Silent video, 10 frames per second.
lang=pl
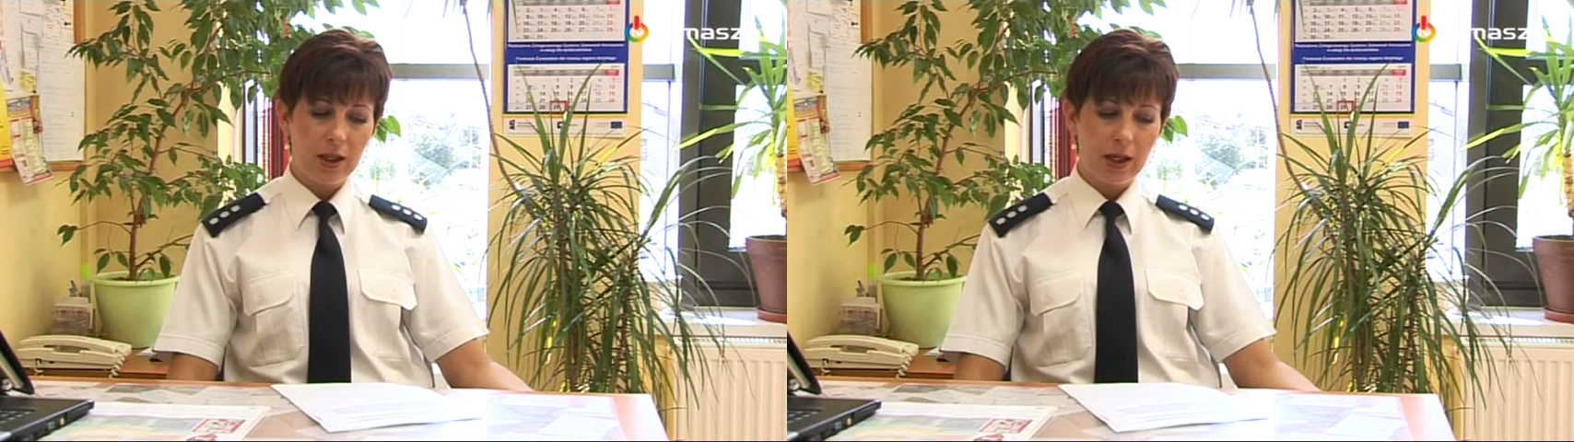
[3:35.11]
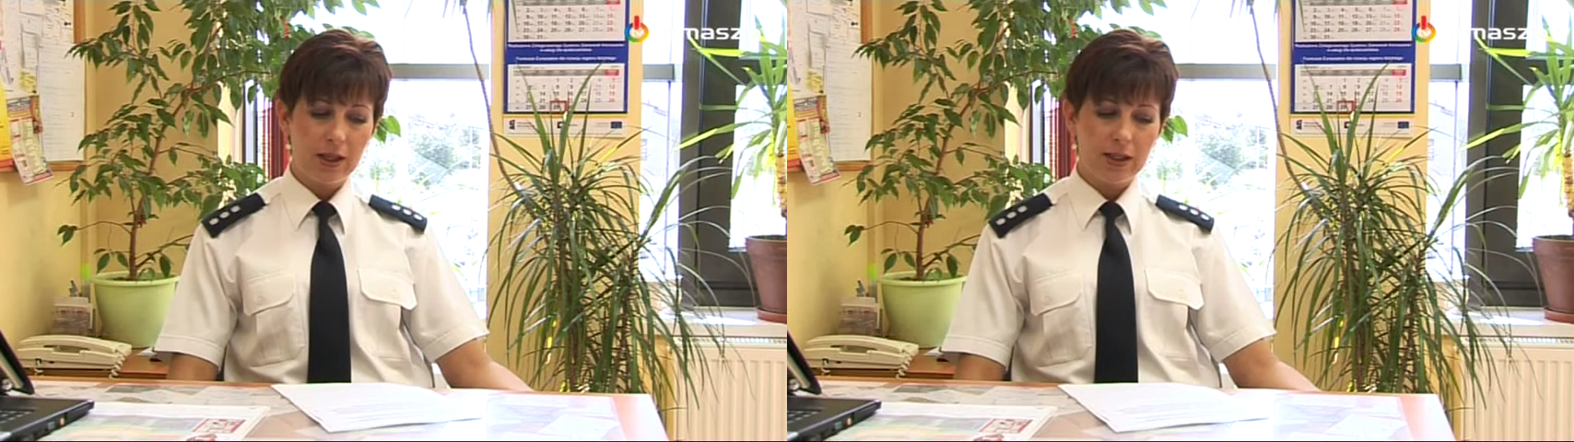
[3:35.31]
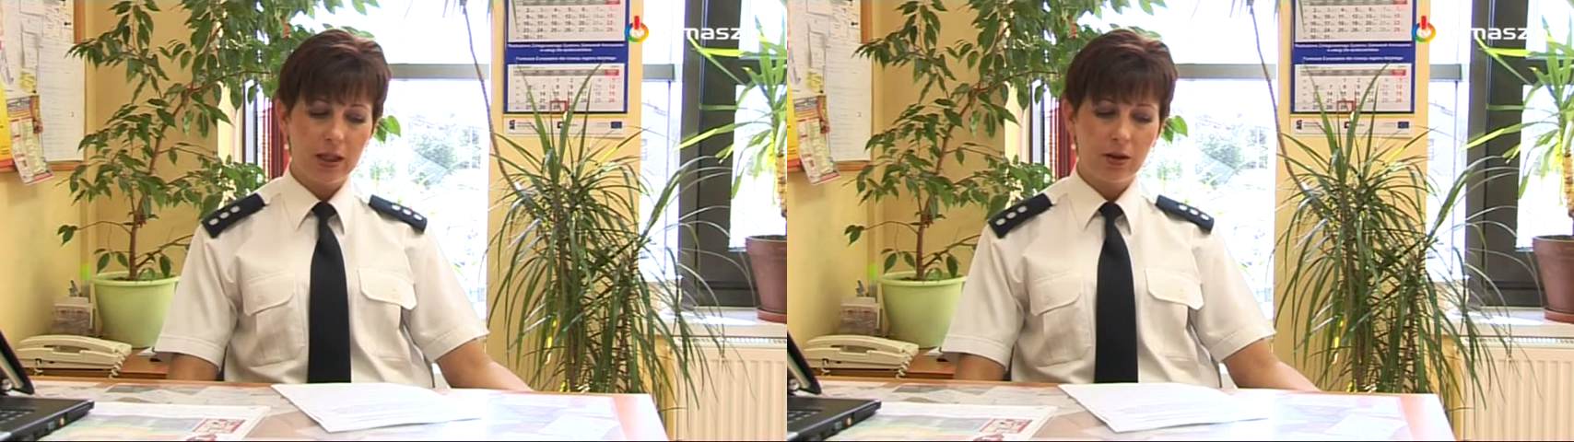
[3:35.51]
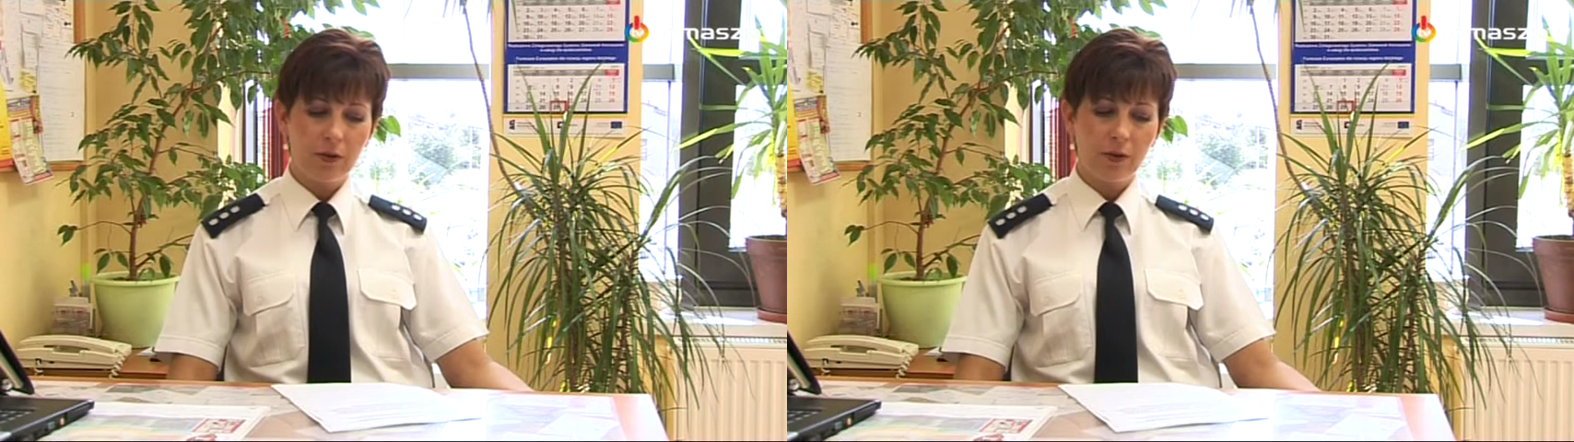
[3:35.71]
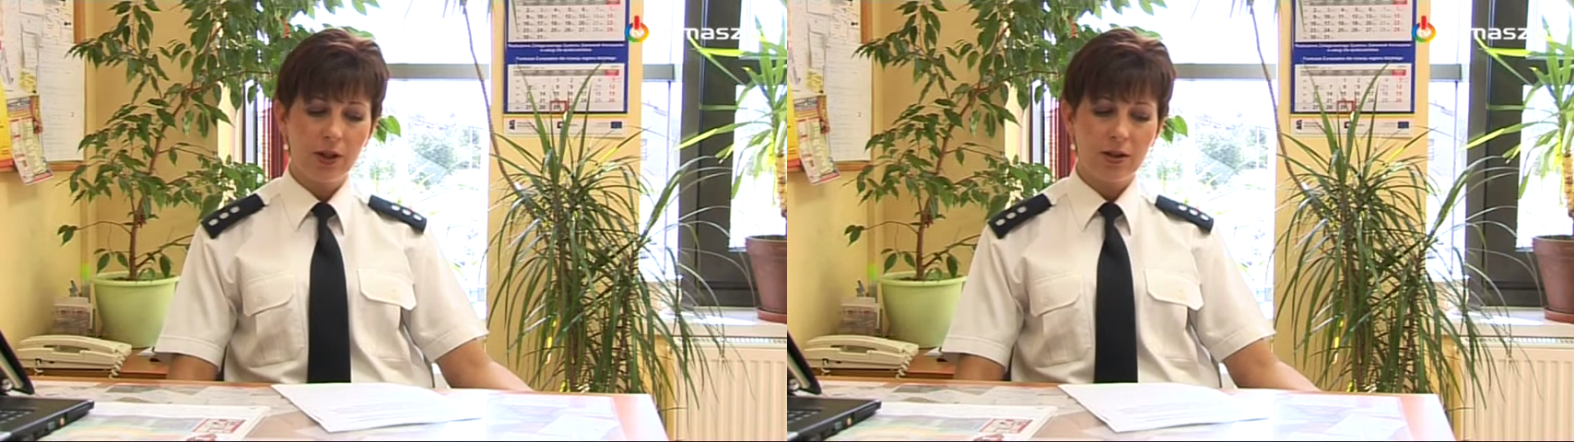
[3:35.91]

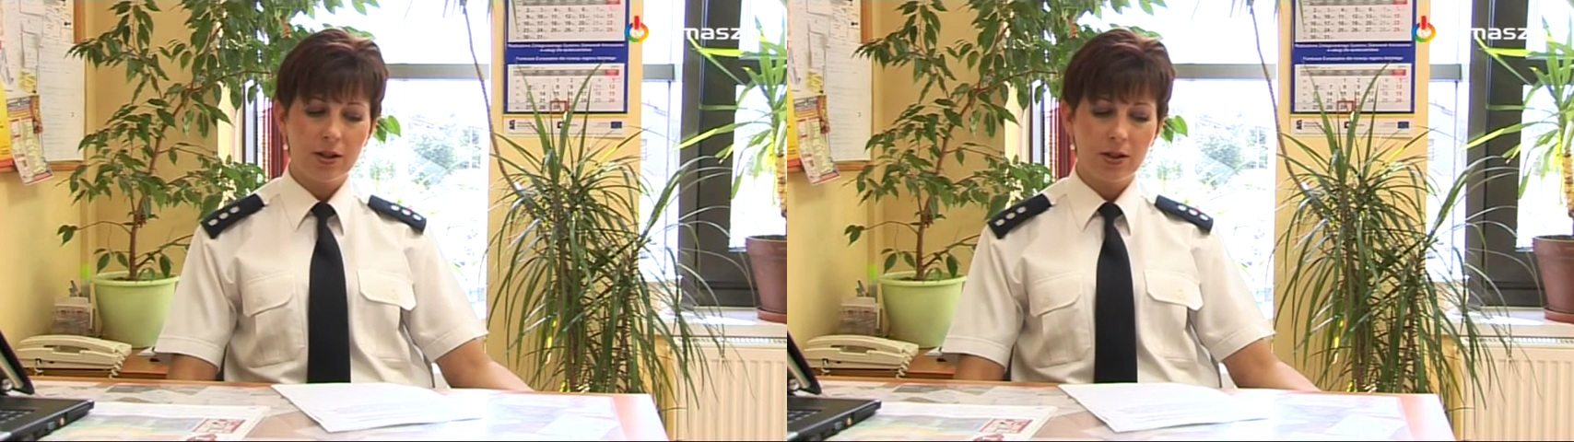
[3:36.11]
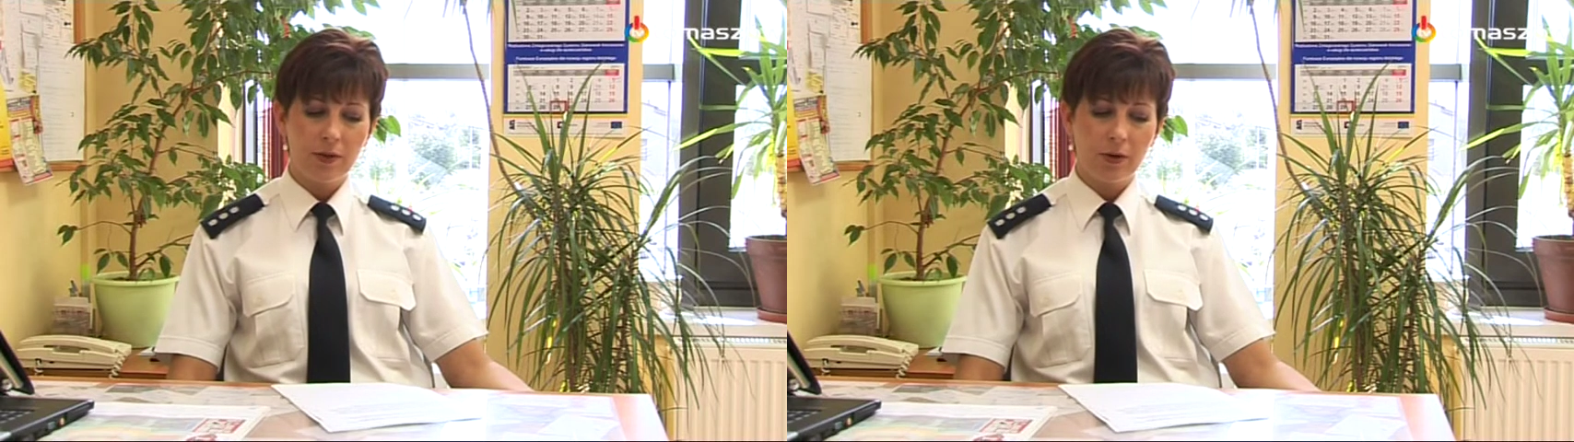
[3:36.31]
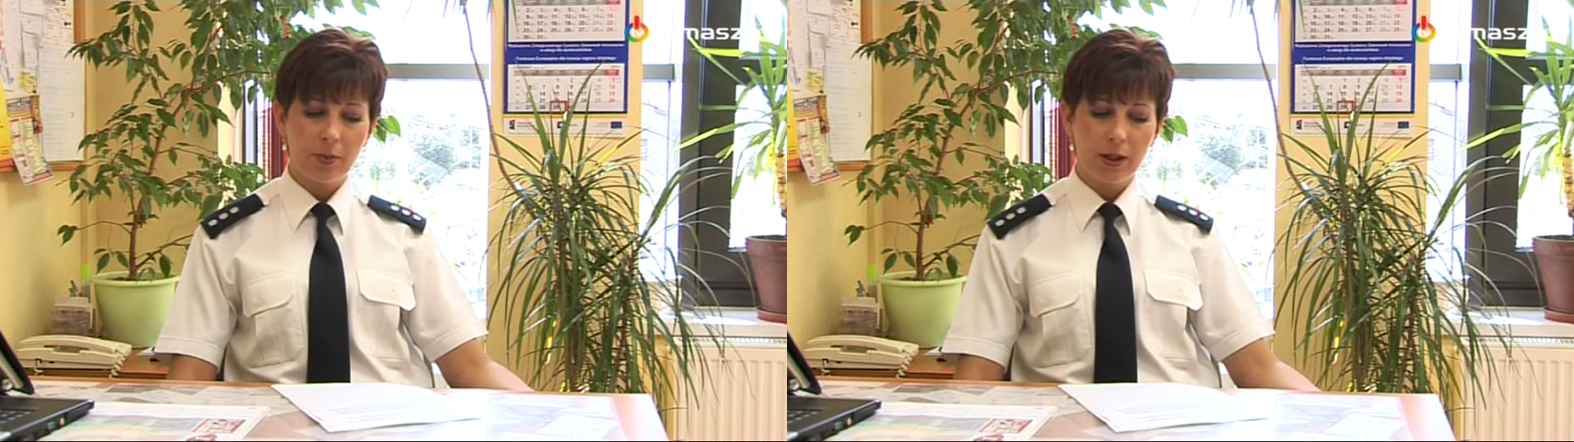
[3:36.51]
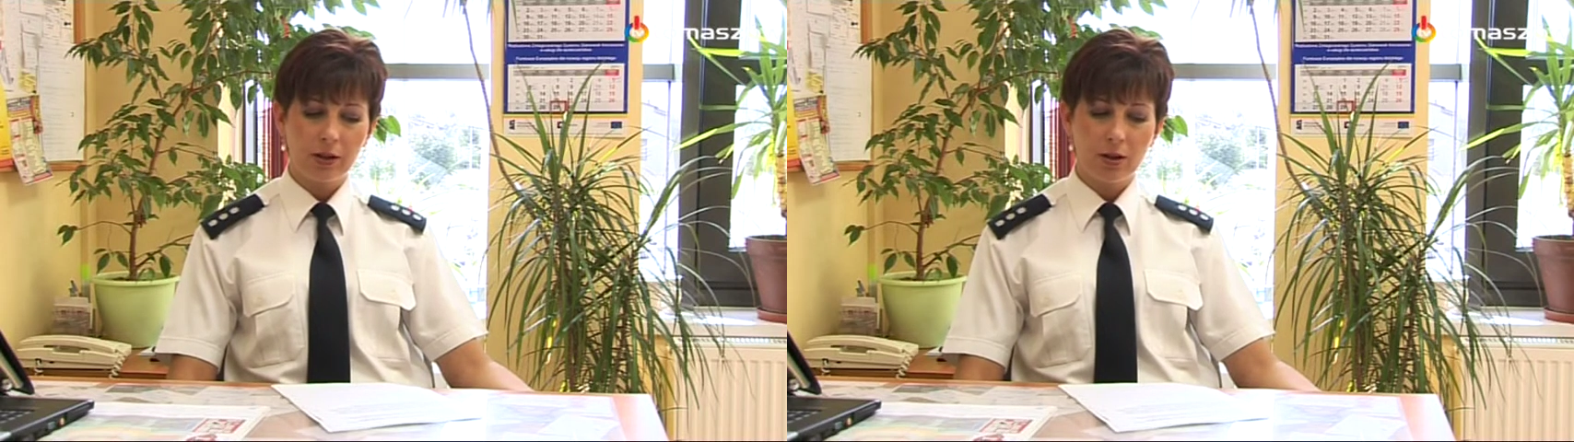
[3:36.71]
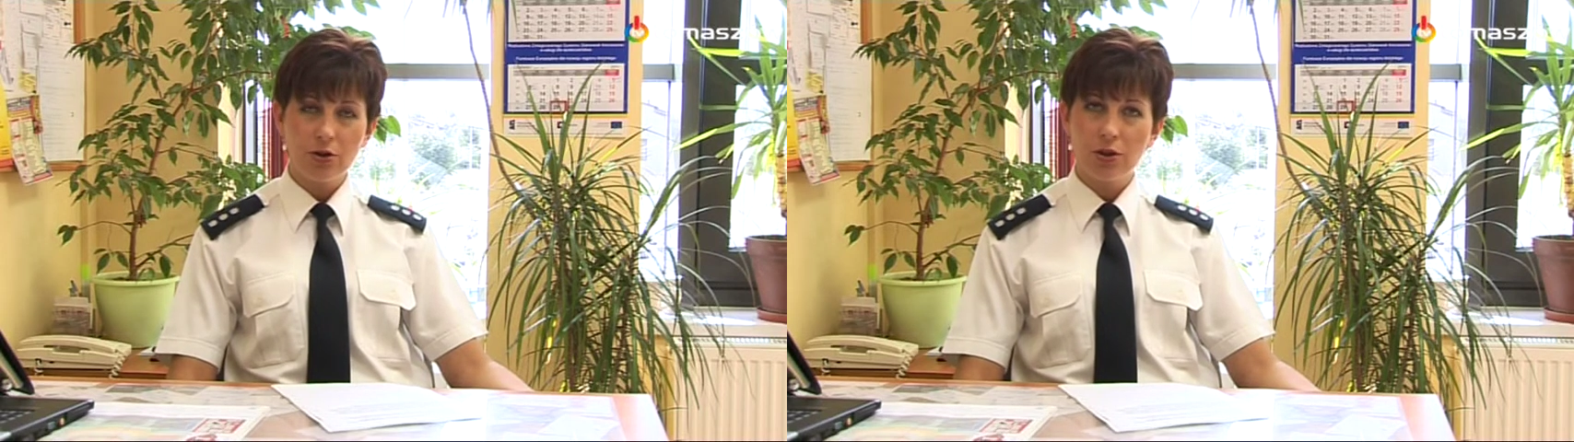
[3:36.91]
Aleksandrów nie dostosował
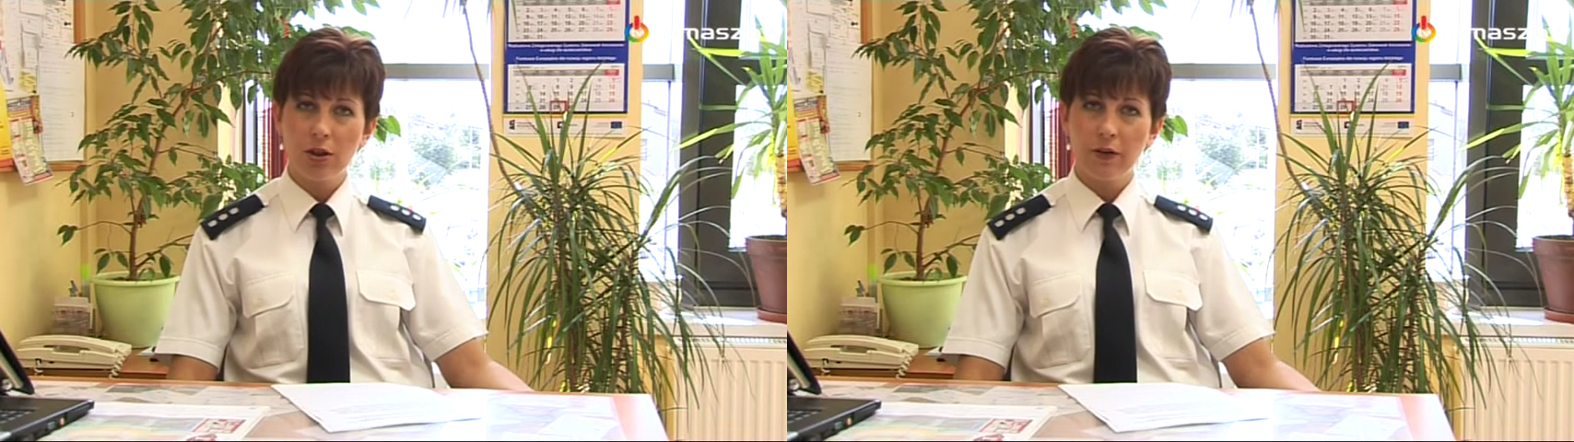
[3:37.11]
prędkości